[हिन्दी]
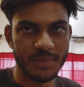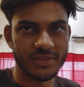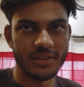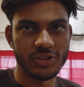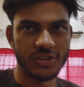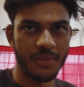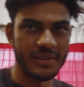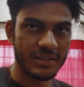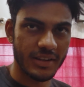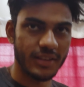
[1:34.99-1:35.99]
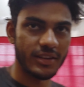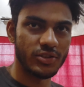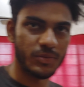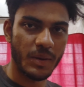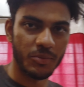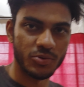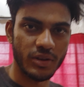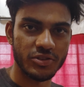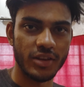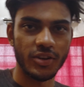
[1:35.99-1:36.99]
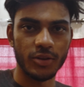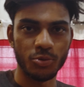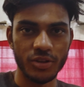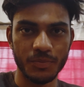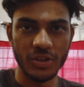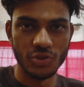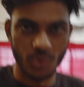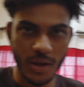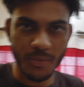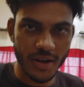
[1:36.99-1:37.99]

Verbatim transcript: पर्सनल शीशा बेस लेके आते हैं जिसपे हम लोग जो है चांद रात और ईद पे इंजॉय